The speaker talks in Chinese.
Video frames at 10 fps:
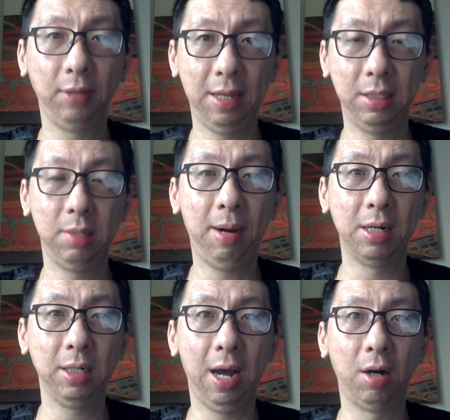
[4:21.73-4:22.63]
但起
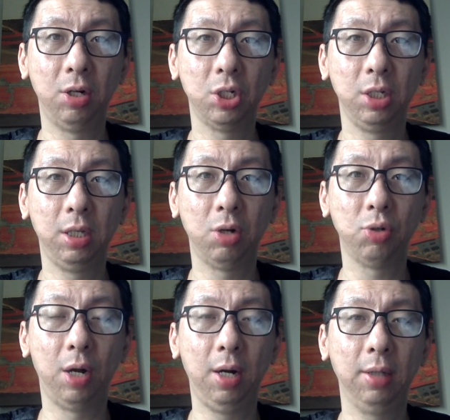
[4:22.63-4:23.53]
码这两个人是一条
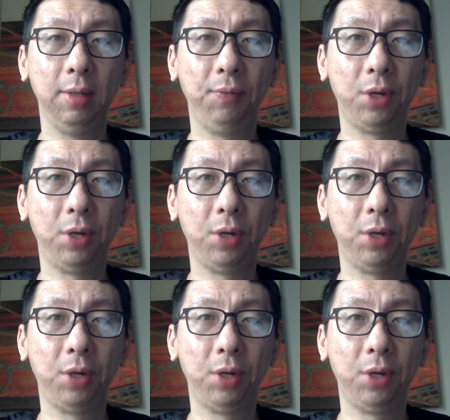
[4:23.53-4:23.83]
船上的。